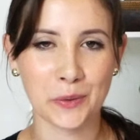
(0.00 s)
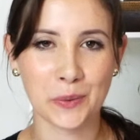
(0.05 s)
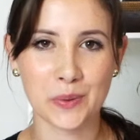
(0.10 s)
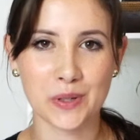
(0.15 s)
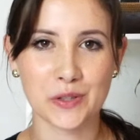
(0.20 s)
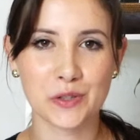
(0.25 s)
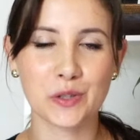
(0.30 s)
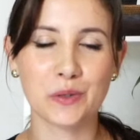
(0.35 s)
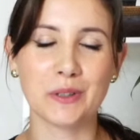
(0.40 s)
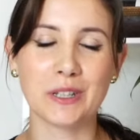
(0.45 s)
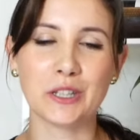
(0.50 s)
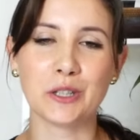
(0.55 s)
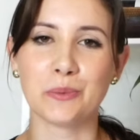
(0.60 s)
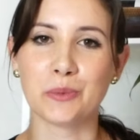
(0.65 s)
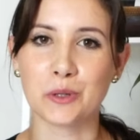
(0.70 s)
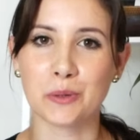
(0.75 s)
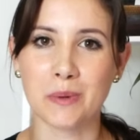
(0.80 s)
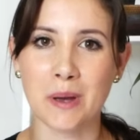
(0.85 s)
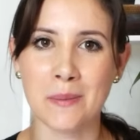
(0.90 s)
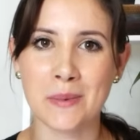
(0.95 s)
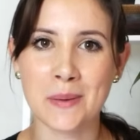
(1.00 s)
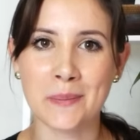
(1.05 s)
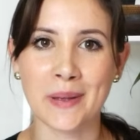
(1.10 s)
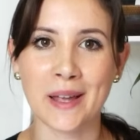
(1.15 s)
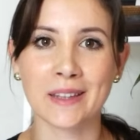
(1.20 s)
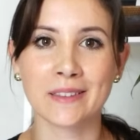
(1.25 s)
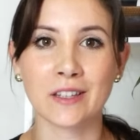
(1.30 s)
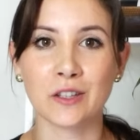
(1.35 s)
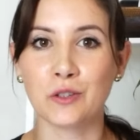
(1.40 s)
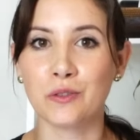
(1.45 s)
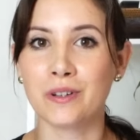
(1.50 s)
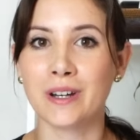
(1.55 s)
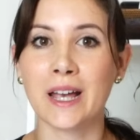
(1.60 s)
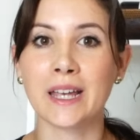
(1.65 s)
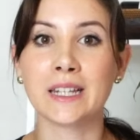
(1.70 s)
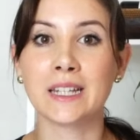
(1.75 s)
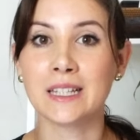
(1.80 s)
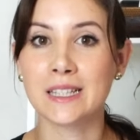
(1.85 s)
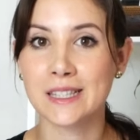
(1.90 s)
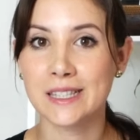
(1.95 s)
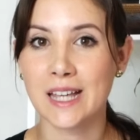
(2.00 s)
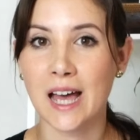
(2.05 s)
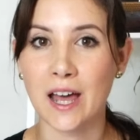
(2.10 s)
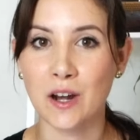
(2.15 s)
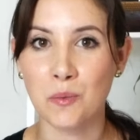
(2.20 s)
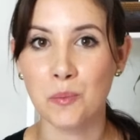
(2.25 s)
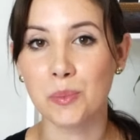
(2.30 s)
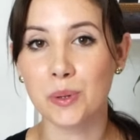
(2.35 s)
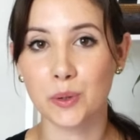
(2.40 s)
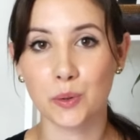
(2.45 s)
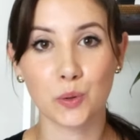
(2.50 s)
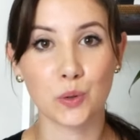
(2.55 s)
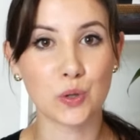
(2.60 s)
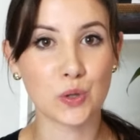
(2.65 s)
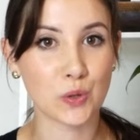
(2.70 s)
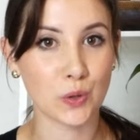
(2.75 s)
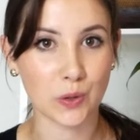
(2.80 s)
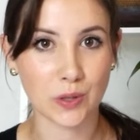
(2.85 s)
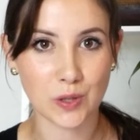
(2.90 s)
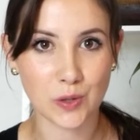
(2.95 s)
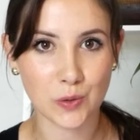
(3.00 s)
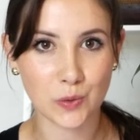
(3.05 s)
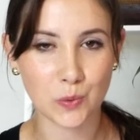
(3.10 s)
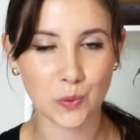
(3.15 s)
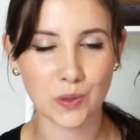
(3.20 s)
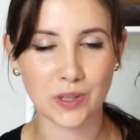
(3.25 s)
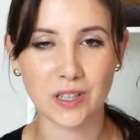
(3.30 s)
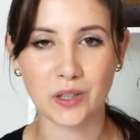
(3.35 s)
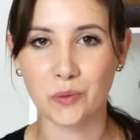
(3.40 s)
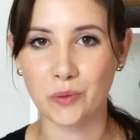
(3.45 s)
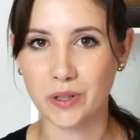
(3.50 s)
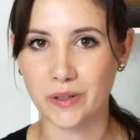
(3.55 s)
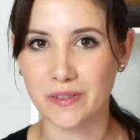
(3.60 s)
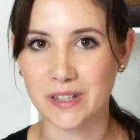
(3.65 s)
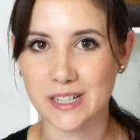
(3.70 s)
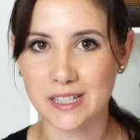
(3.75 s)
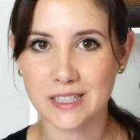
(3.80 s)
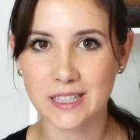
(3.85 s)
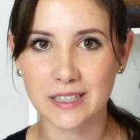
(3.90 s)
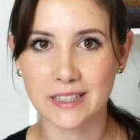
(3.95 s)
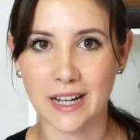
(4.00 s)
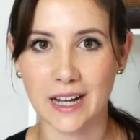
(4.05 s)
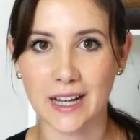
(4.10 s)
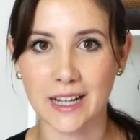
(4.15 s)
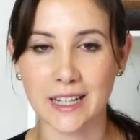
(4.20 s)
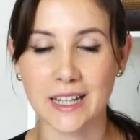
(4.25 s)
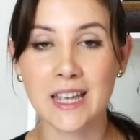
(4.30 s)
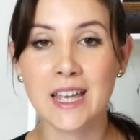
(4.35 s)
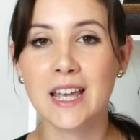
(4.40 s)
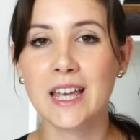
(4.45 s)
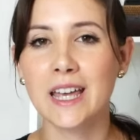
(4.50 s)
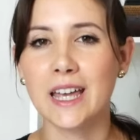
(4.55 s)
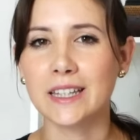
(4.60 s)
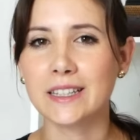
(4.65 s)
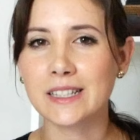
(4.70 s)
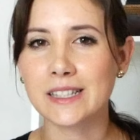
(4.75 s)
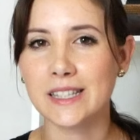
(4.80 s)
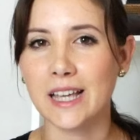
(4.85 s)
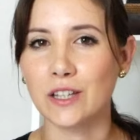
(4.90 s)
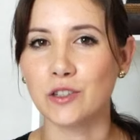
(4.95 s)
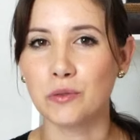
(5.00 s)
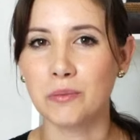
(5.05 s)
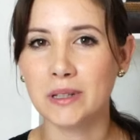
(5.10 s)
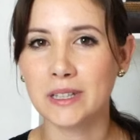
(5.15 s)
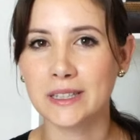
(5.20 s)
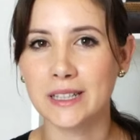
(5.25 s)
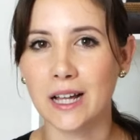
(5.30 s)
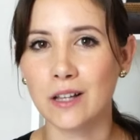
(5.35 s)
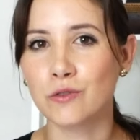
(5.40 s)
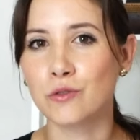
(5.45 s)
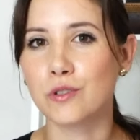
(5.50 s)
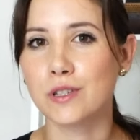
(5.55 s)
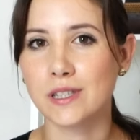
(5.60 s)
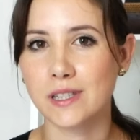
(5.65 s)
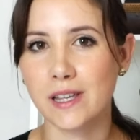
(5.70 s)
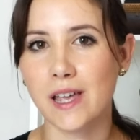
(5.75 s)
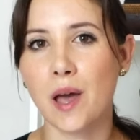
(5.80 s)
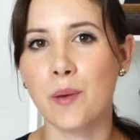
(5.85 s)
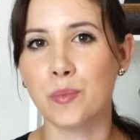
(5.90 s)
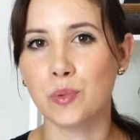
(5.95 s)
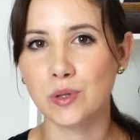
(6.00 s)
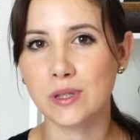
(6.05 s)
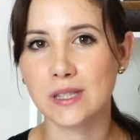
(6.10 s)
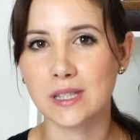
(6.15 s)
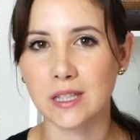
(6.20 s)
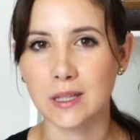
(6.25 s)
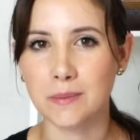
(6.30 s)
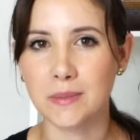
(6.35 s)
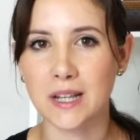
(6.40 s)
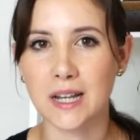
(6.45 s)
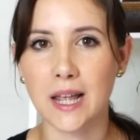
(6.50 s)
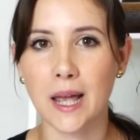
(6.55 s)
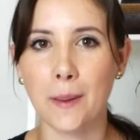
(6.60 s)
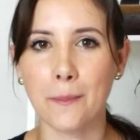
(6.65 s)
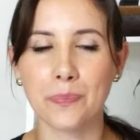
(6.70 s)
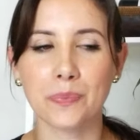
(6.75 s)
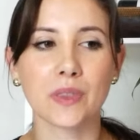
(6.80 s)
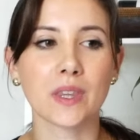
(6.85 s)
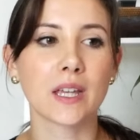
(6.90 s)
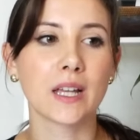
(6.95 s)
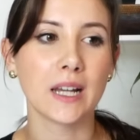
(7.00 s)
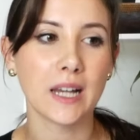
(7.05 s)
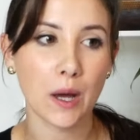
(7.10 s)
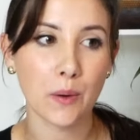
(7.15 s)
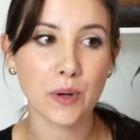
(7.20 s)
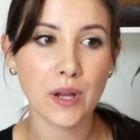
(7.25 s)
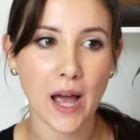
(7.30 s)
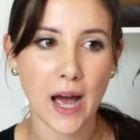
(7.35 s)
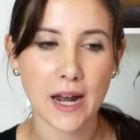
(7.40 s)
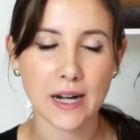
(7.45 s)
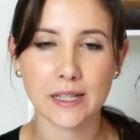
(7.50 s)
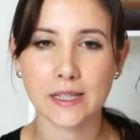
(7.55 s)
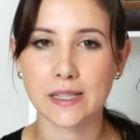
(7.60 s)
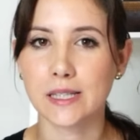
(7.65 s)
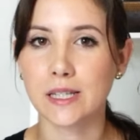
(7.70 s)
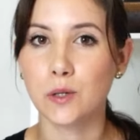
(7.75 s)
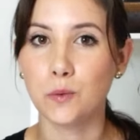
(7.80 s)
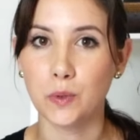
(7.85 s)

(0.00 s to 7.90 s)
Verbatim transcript: in questo video probabilmente dovrai iniziare un percorso di studi universitari e ti stai domandando se è possibile laurearsi,